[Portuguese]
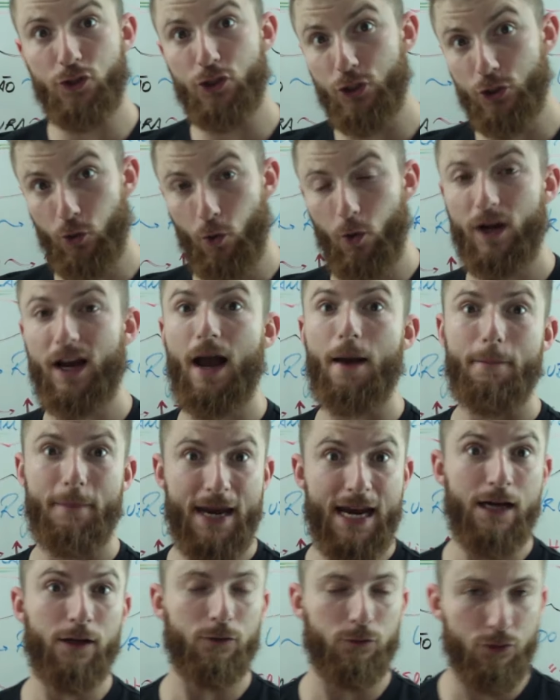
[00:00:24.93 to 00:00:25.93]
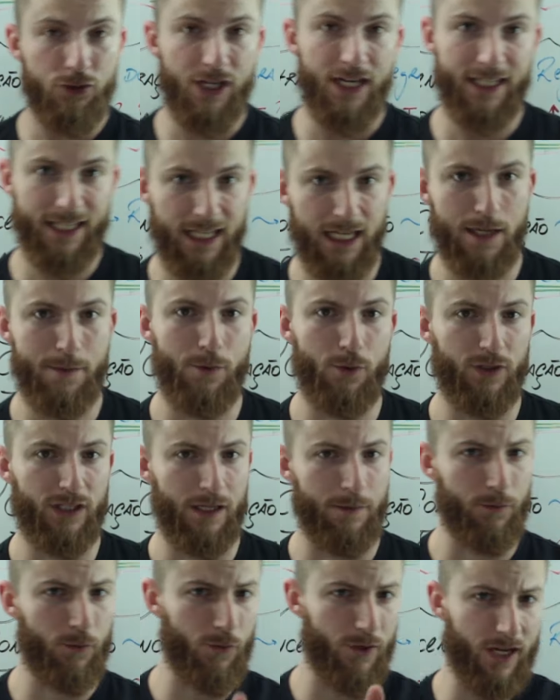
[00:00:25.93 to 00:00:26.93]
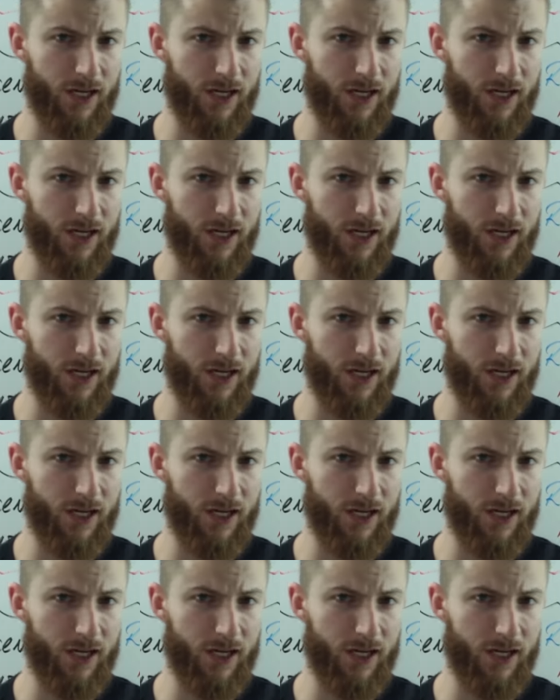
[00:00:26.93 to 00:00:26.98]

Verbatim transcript: deslocamento de equilíbrio químico.